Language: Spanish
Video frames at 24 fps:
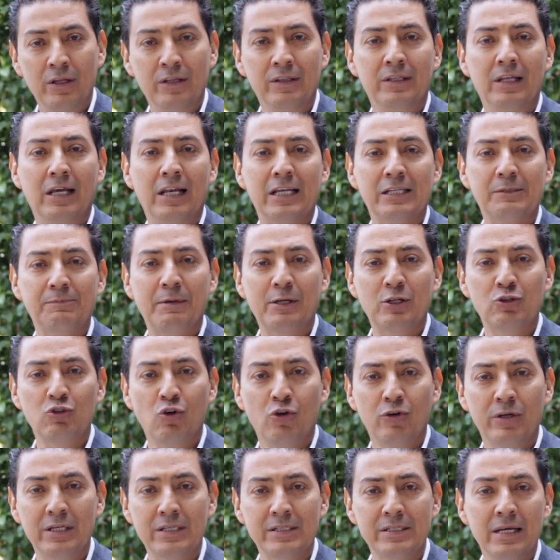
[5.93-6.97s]
de las
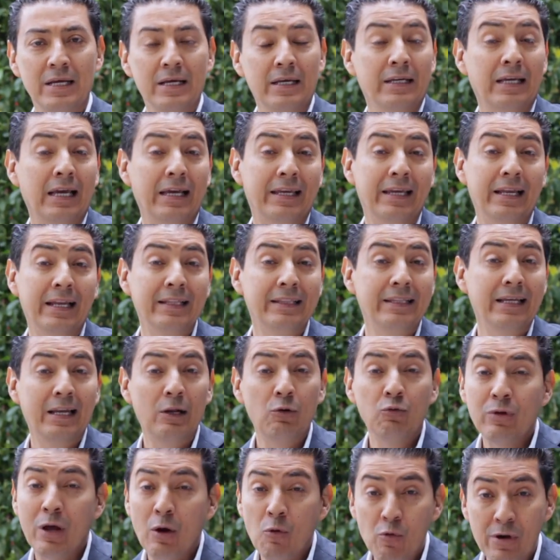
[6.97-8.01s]
personas que quieren tener
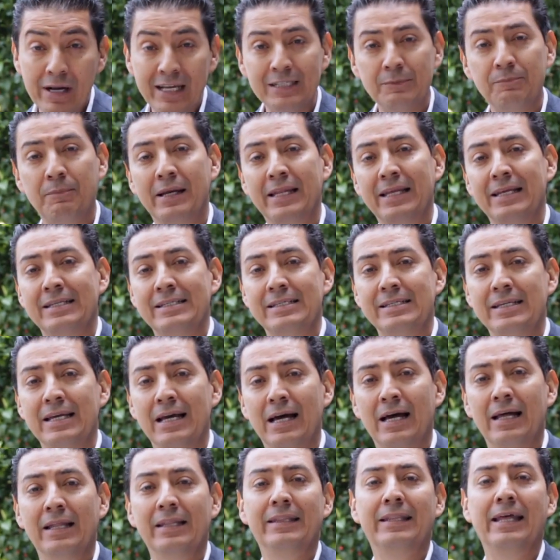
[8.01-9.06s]
una buena
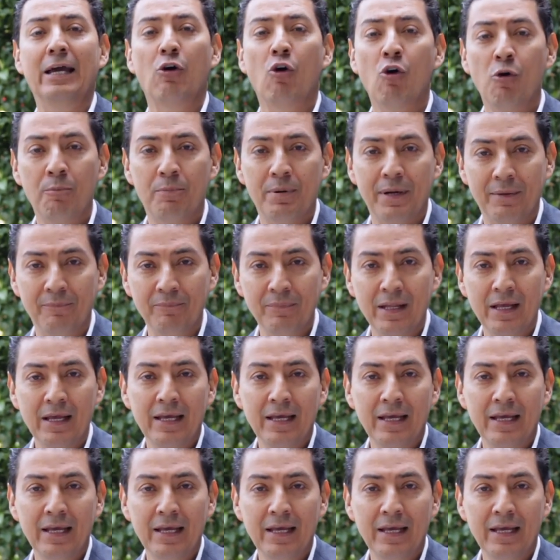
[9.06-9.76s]
experiencia de compra.